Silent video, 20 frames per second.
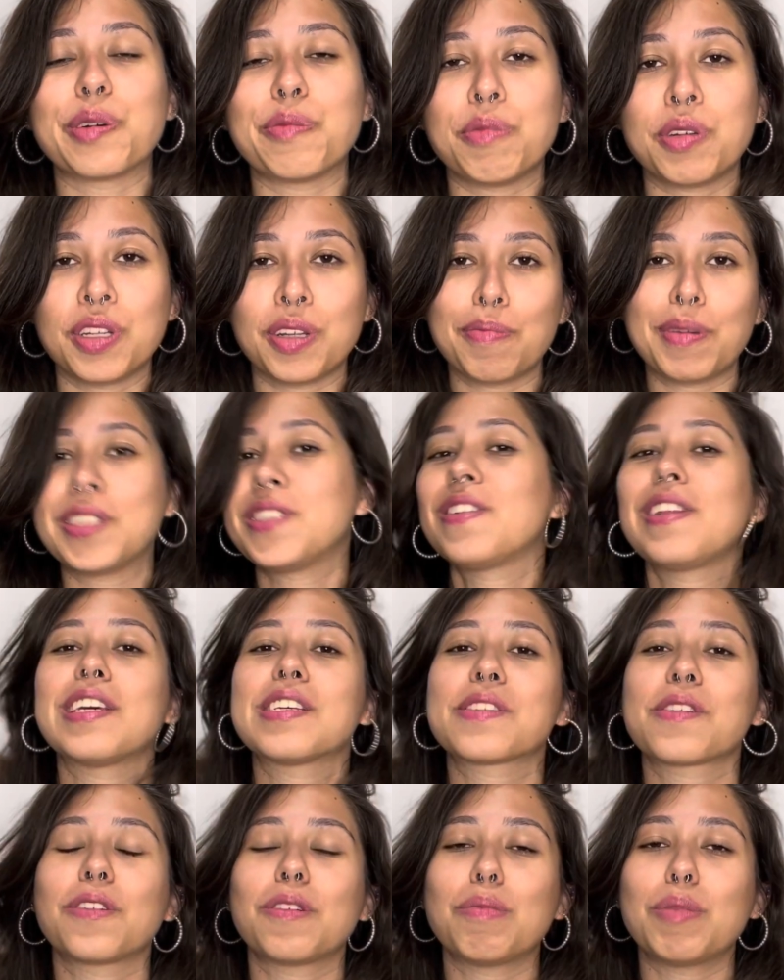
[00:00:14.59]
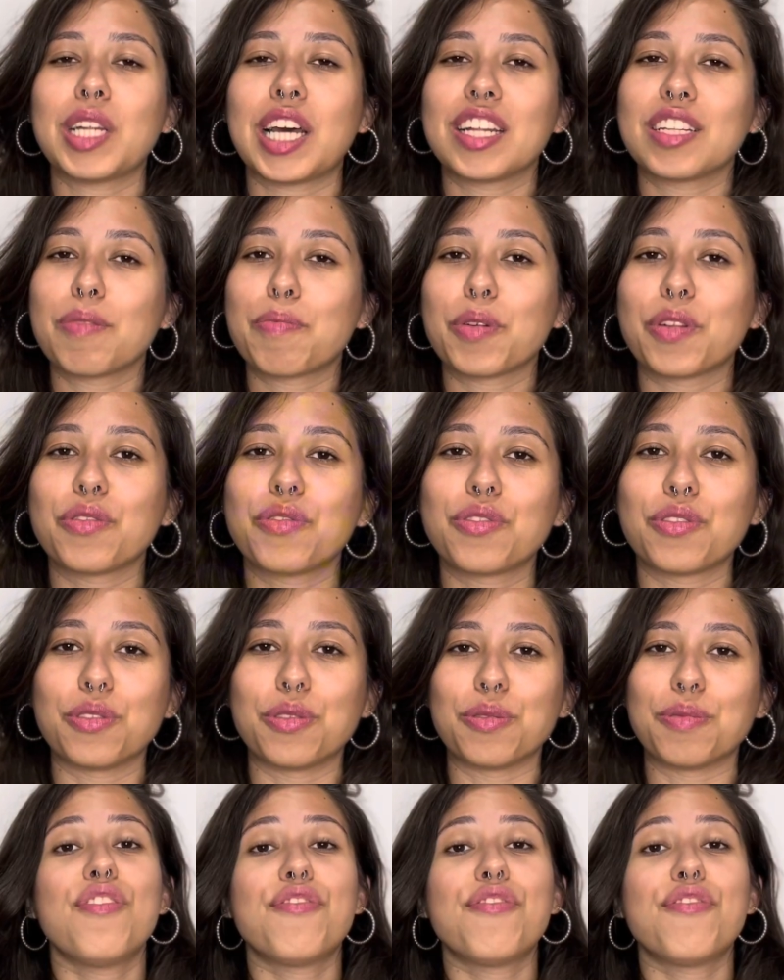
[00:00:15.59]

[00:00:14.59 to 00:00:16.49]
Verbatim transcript: Meu nome é Julia, sou dominada pelo Flu.